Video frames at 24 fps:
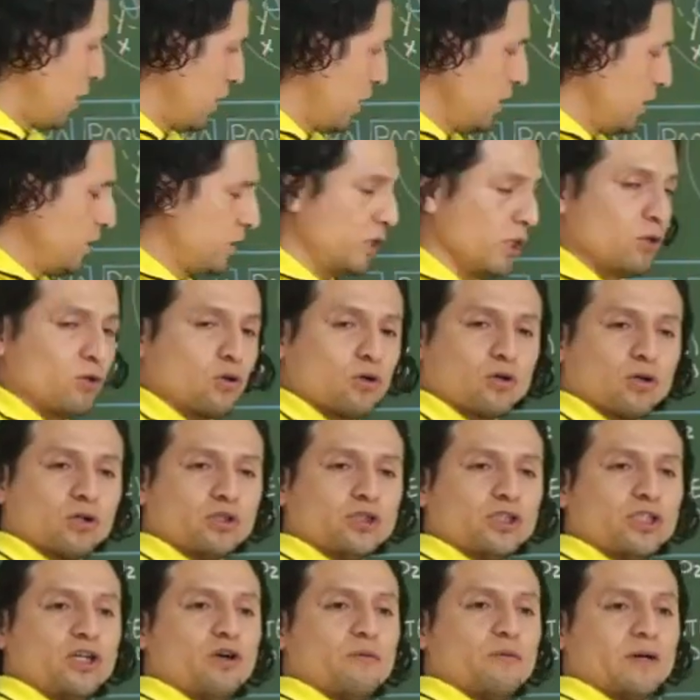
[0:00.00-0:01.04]
hicieron
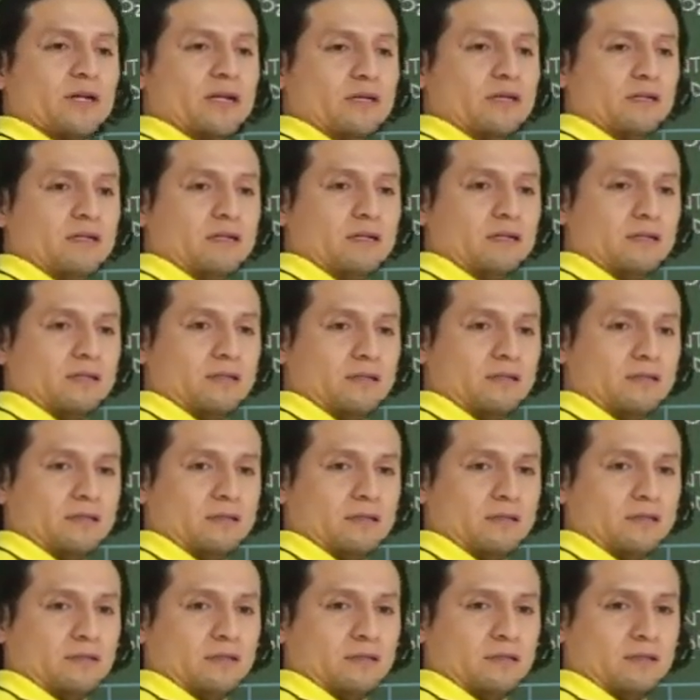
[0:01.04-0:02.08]
crossing over.
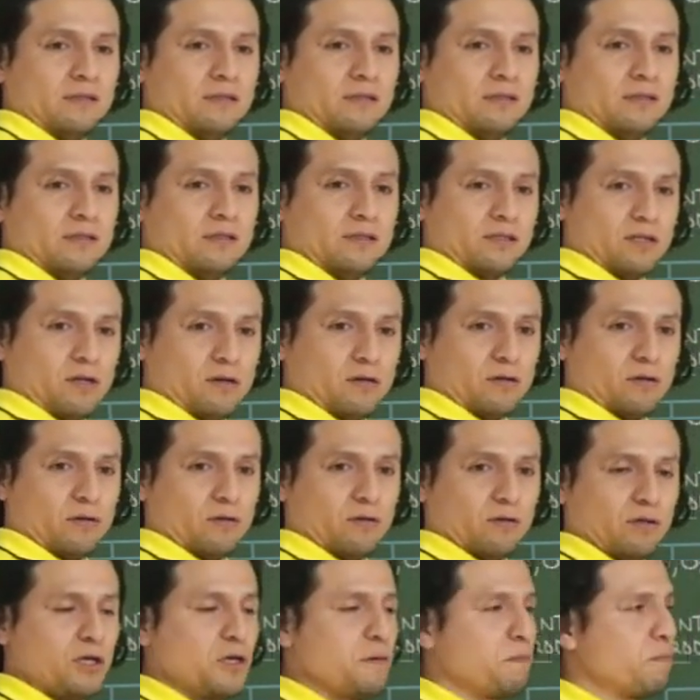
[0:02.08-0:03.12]
¿Sí o
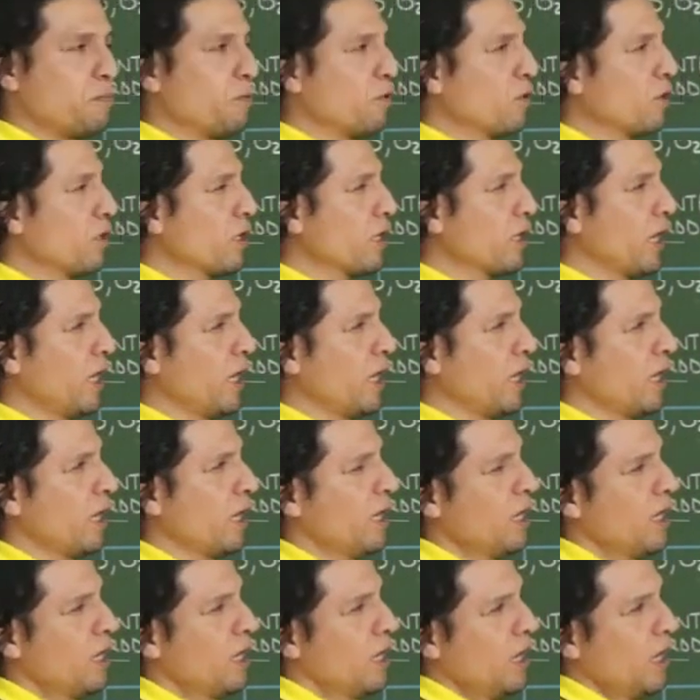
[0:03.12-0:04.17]
no? ¿Y por qué
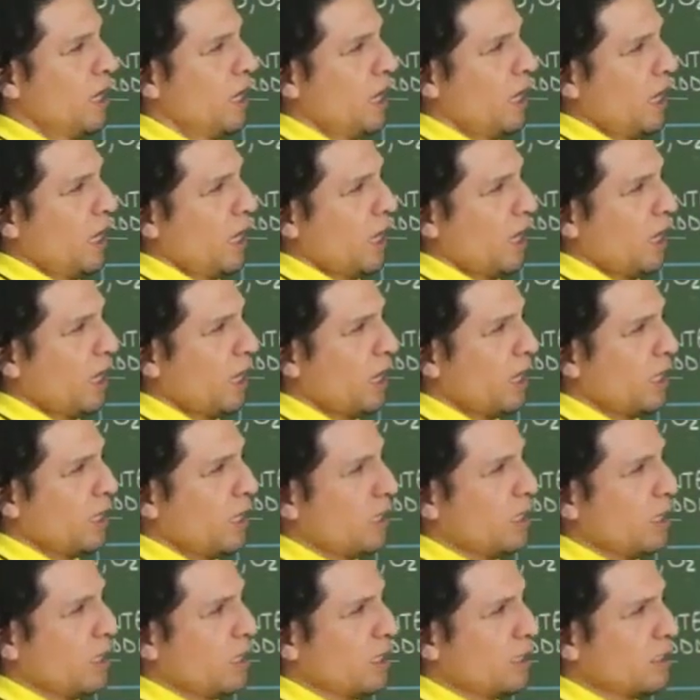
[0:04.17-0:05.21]

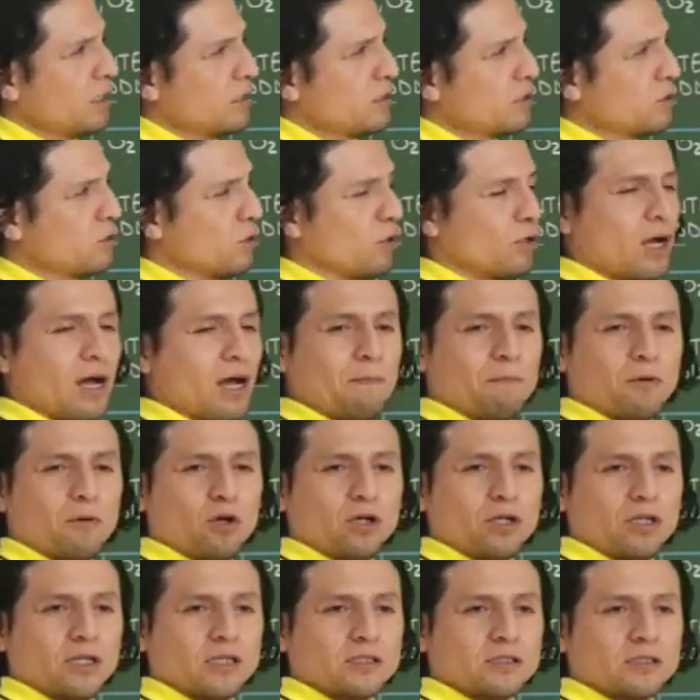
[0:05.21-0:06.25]
eh, son
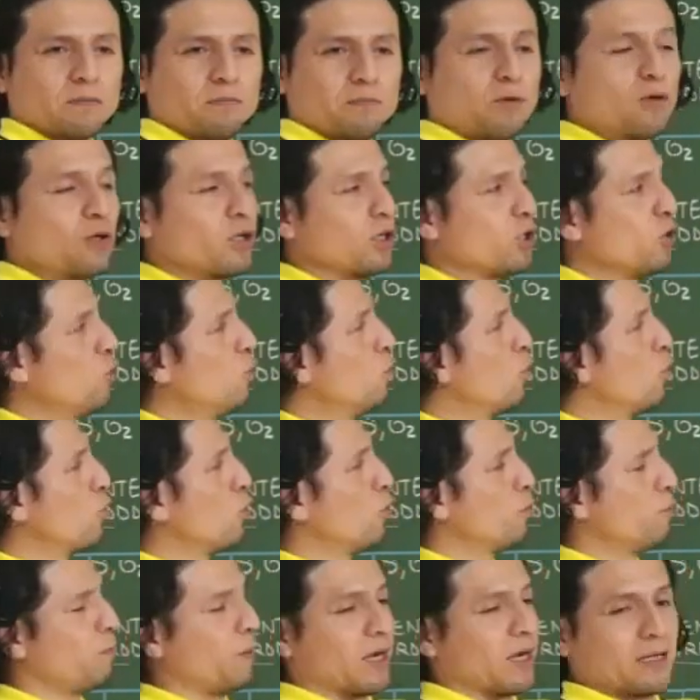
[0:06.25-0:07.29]
haploides, porque hubo
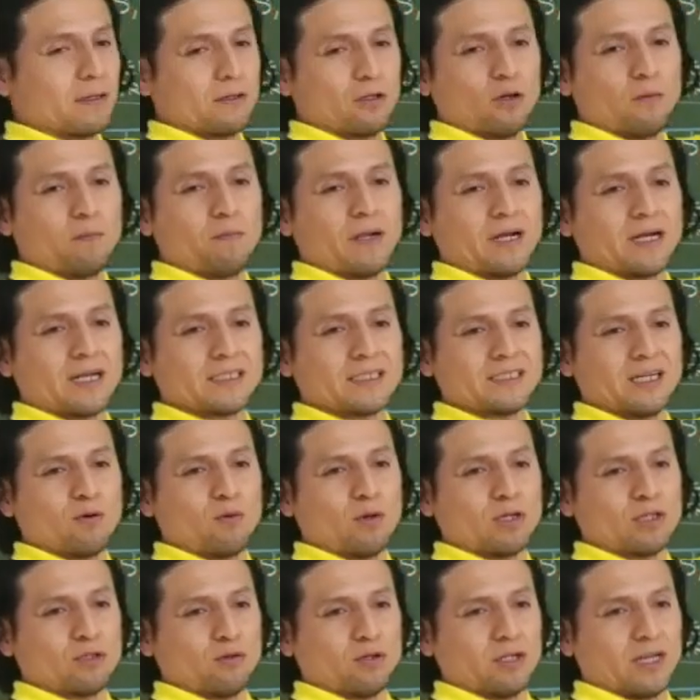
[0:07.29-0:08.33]
dos, dos placas
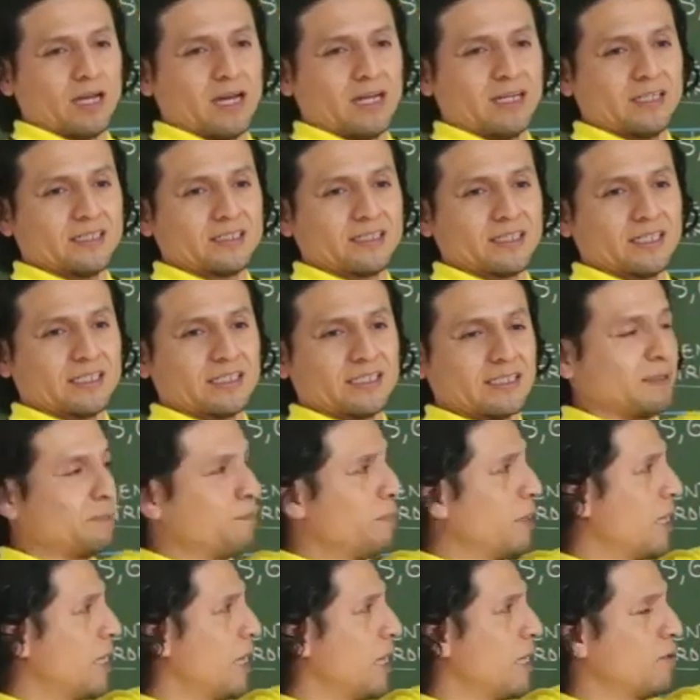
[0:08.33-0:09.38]
ecuatoriales que se
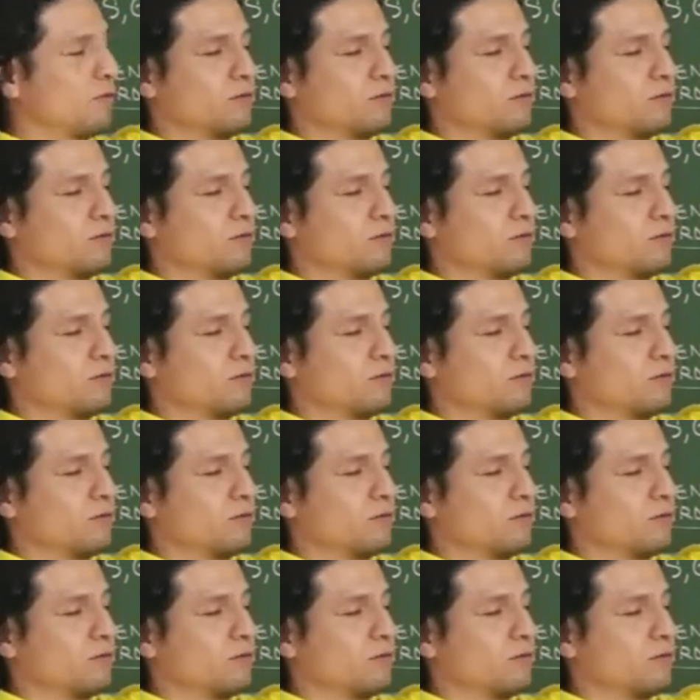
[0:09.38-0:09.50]
separaron.